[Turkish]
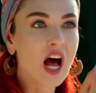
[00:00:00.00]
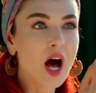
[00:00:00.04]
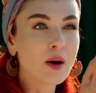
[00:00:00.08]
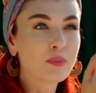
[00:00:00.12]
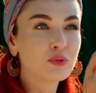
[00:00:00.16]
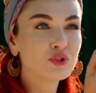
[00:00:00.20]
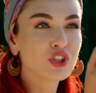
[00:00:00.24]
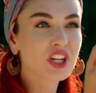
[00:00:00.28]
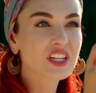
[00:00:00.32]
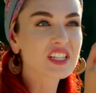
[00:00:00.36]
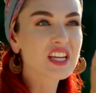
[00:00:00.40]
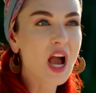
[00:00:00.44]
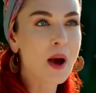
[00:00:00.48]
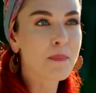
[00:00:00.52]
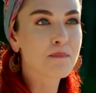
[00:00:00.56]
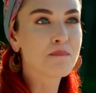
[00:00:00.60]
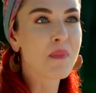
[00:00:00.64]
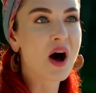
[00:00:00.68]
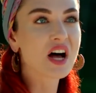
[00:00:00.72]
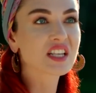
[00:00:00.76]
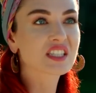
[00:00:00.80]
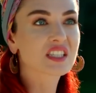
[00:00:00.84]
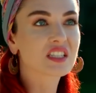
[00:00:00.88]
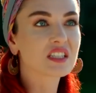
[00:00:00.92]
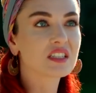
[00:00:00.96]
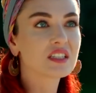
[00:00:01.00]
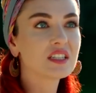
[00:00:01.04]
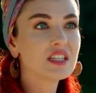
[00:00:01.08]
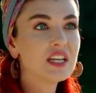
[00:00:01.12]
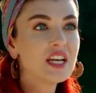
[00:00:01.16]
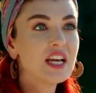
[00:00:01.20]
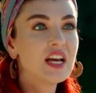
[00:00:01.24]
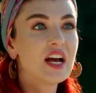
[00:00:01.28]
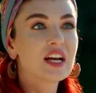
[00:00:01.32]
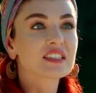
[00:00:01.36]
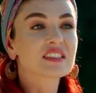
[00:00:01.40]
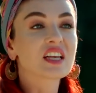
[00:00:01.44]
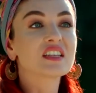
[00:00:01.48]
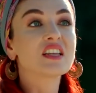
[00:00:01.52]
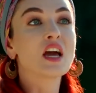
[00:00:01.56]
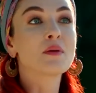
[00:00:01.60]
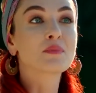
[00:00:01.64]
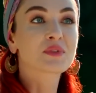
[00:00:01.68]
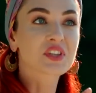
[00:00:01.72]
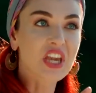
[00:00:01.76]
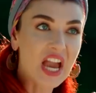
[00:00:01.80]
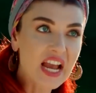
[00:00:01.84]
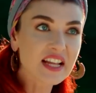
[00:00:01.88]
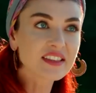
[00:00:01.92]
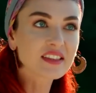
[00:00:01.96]
al bunları yapmazdın. Sen hem
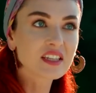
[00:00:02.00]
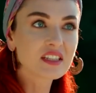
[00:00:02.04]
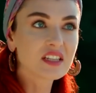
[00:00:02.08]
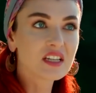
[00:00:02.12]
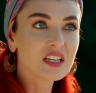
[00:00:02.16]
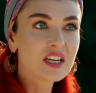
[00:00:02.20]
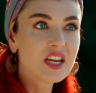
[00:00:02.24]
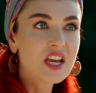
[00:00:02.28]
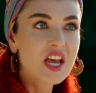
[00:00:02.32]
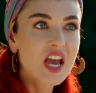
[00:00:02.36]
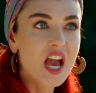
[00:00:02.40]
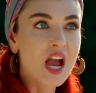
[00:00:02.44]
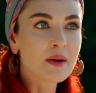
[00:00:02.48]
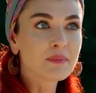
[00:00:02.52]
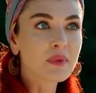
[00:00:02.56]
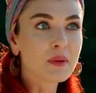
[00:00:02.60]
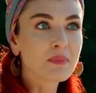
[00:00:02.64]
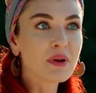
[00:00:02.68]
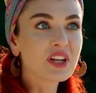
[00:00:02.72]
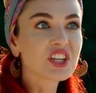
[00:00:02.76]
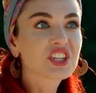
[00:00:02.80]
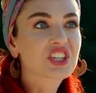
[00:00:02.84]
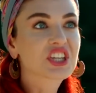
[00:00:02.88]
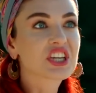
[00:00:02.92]
kendini hem de beni